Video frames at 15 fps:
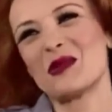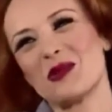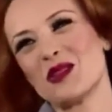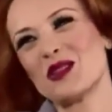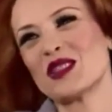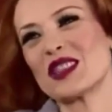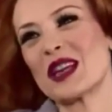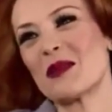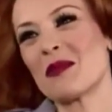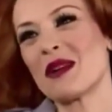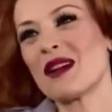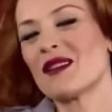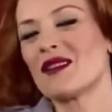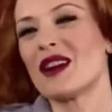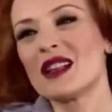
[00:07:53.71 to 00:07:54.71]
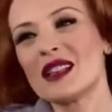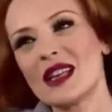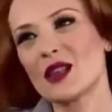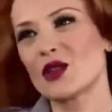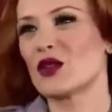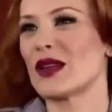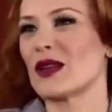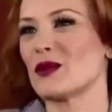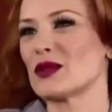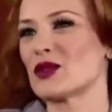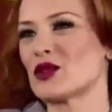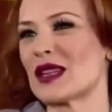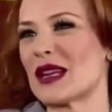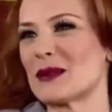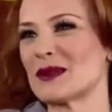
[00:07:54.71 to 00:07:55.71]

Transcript: Oh be hocam. Vallahi yüreğime su